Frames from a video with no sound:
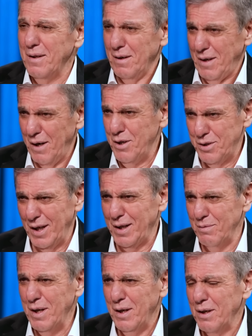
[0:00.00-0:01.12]
kardeş ben
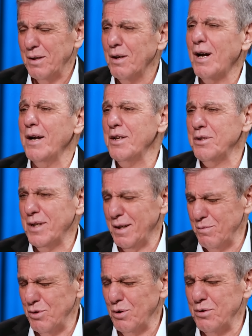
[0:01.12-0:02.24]
Galatasaraylıyım. Kardeş, kardeş
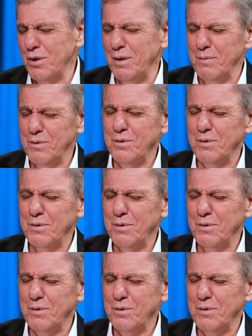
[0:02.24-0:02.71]
takımız. Kardeş takım. Ben